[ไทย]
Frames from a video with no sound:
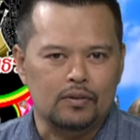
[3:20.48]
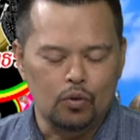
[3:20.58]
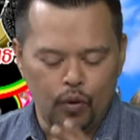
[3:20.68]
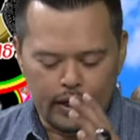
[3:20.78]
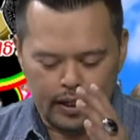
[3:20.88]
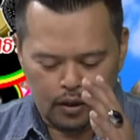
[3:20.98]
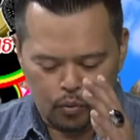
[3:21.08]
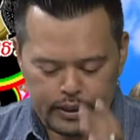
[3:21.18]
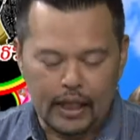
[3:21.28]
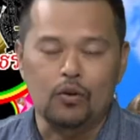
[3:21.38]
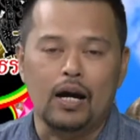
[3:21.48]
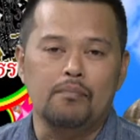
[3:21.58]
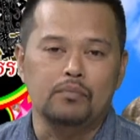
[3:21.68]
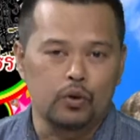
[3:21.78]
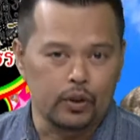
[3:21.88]
ด้วยหัวใจทอง
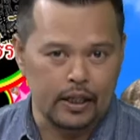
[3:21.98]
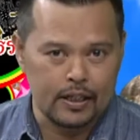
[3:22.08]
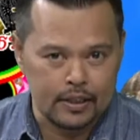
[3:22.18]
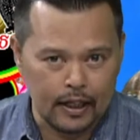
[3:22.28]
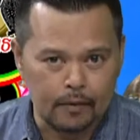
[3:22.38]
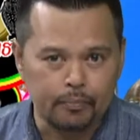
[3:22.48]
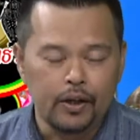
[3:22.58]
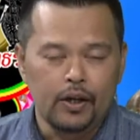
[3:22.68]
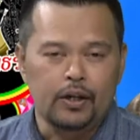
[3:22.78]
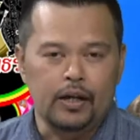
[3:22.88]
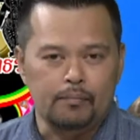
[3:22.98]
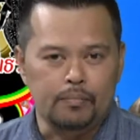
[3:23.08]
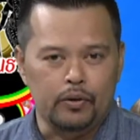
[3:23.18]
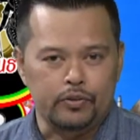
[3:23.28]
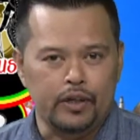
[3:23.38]
คำโดยแท้จริงเรียนป
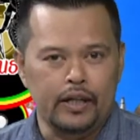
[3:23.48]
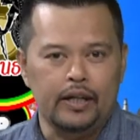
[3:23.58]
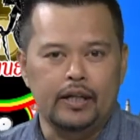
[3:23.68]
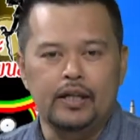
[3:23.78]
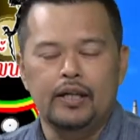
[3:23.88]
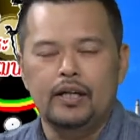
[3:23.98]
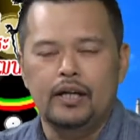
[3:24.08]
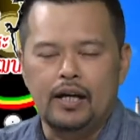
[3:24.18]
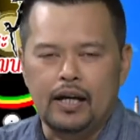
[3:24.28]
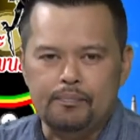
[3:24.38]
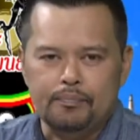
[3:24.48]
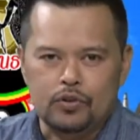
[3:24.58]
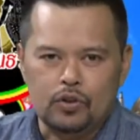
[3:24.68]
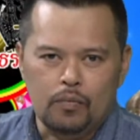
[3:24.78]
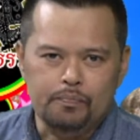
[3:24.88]
ตรีนะครับ
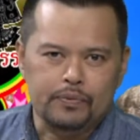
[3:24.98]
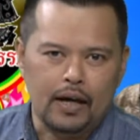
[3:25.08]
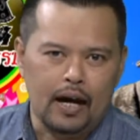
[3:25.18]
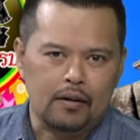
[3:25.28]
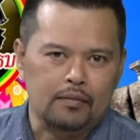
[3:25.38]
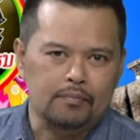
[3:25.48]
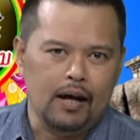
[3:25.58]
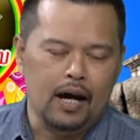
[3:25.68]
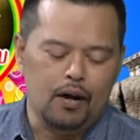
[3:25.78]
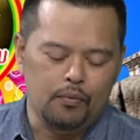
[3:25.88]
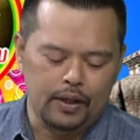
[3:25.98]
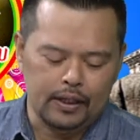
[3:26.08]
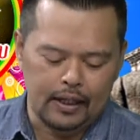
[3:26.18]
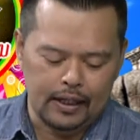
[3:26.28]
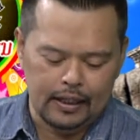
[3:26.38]
จบจากมหาวิท
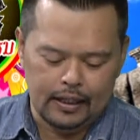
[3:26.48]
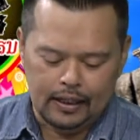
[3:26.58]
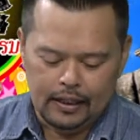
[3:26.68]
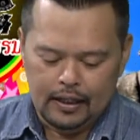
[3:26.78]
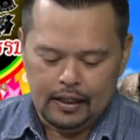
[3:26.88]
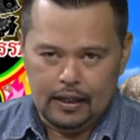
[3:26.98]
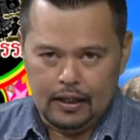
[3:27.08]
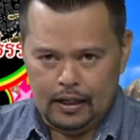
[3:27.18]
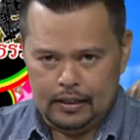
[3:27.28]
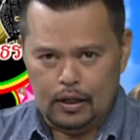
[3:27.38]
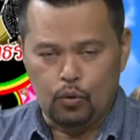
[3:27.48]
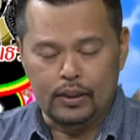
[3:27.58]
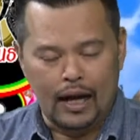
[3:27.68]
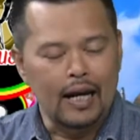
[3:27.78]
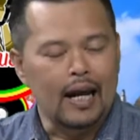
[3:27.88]
ยาลัยเจ้าคุณ
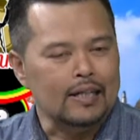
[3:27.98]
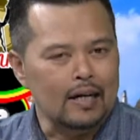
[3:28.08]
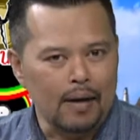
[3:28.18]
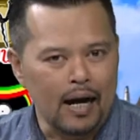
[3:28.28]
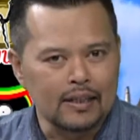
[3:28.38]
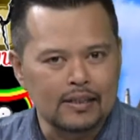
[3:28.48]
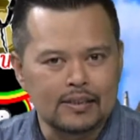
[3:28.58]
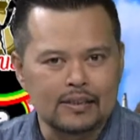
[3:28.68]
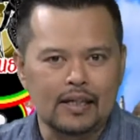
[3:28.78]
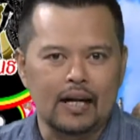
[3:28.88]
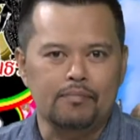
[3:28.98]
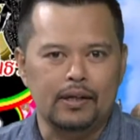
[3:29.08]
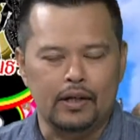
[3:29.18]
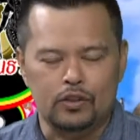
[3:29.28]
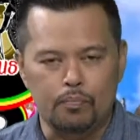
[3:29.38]
ทหารลาดกระบังนะครับแล้
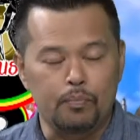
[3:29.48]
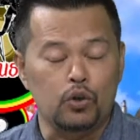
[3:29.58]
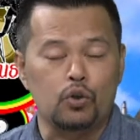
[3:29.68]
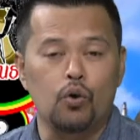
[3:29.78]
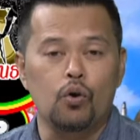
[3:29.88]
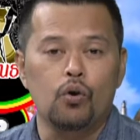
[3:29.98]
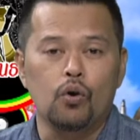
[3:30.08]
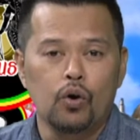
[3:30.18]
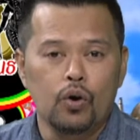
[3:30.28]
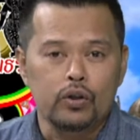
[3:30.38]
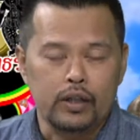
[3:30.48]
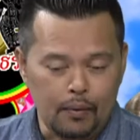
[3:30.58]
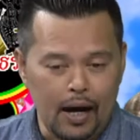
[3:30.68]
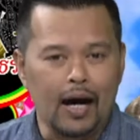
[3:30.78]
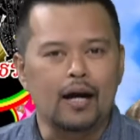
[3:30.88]
วก็จบปโทแต่
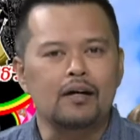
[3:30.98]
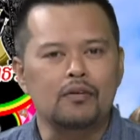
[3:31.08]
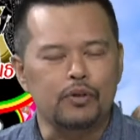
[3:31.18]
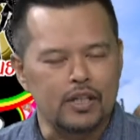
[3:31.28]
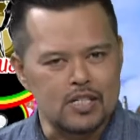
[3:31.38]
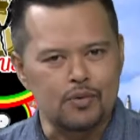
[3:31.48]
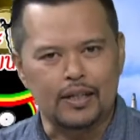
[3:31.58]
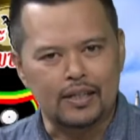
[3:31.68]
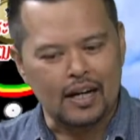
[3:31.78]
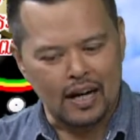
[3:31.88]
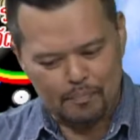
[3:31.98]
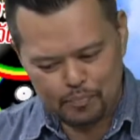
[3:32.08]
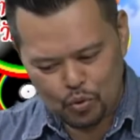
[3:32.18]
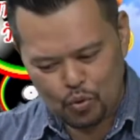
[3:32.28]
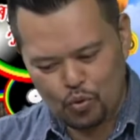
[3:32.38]
ว่าวิถีชีวิตกลับสู่